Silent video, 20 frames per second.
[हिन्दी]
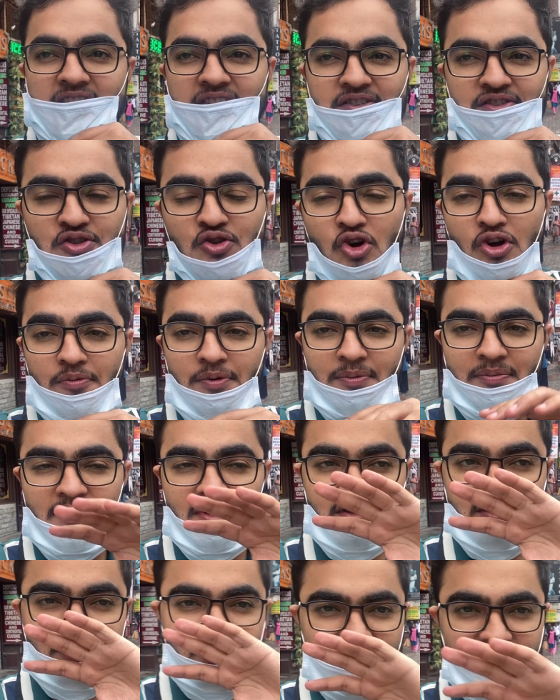सो so, अभी मैं
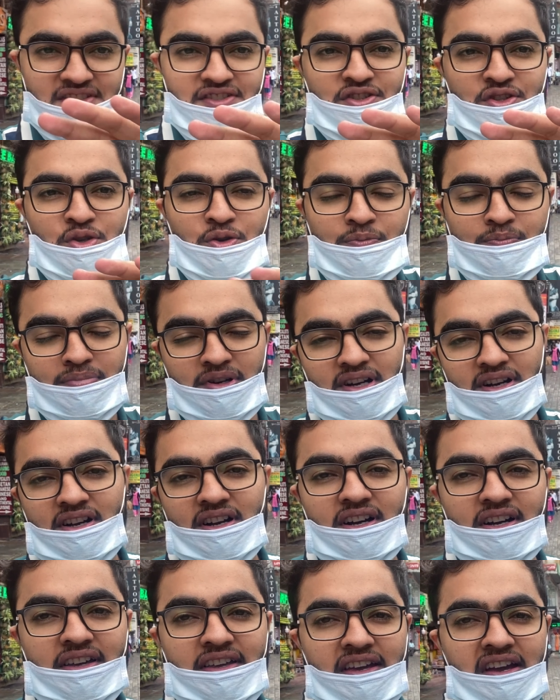जस्ट थुप्पा
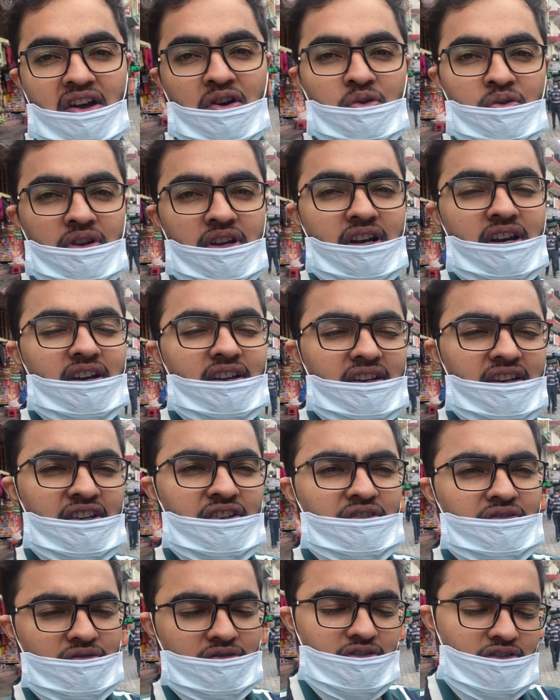खा के आया हूँ यार इट
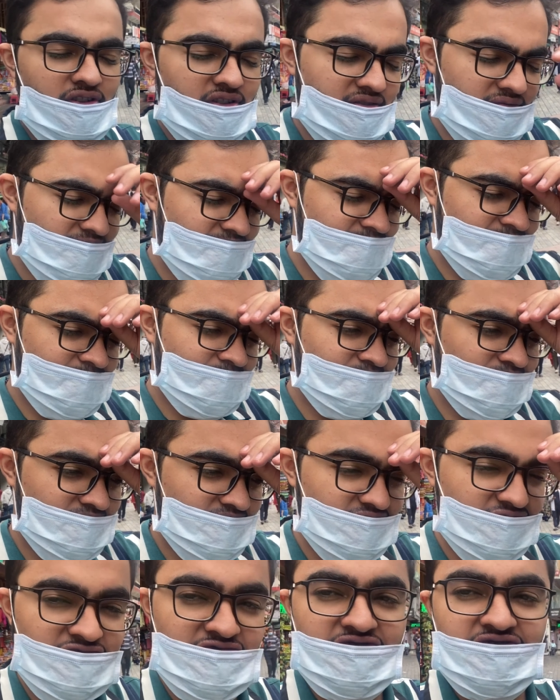वॉज
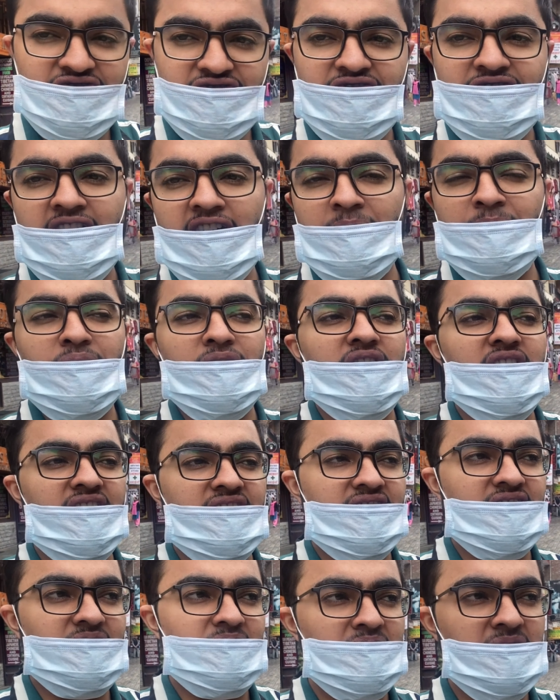
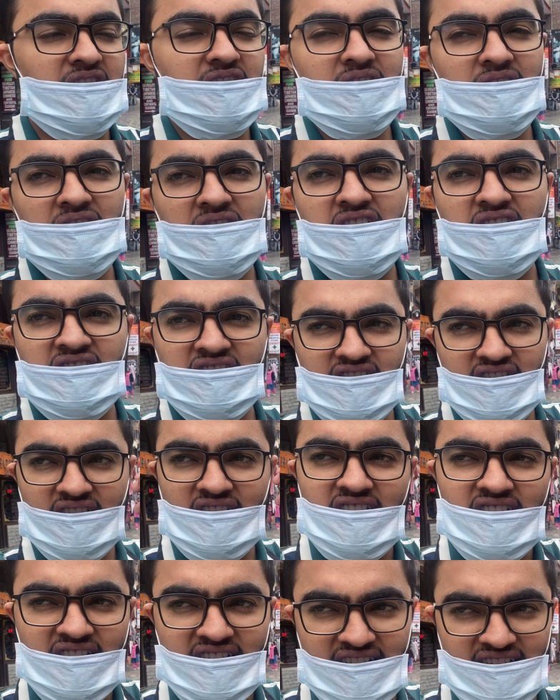फेबुलस मतलब
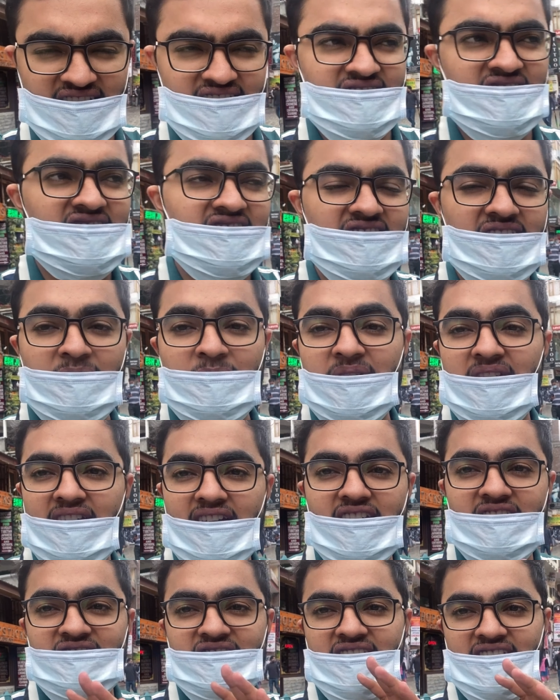कितना टेस्टी था मैंने
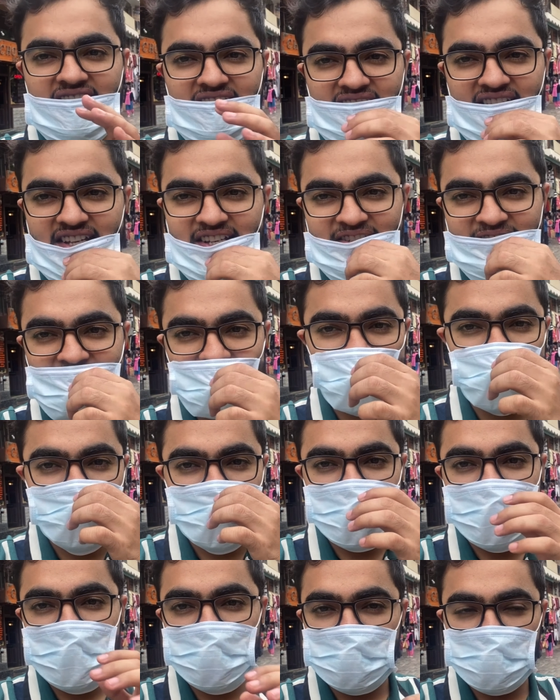आज तक इतना अच्छा
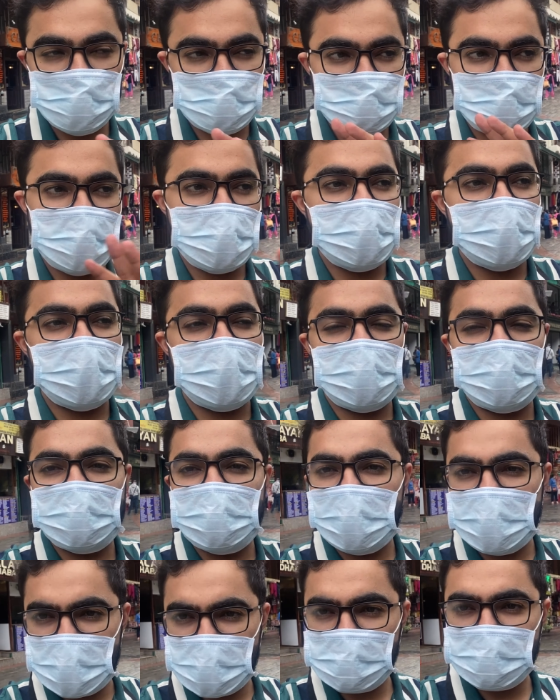तुप्पा खाया नहीं
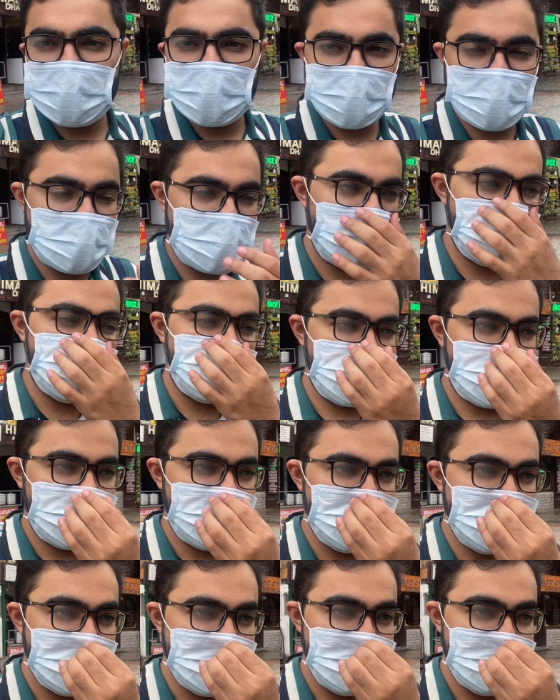एक बार खाया मैंने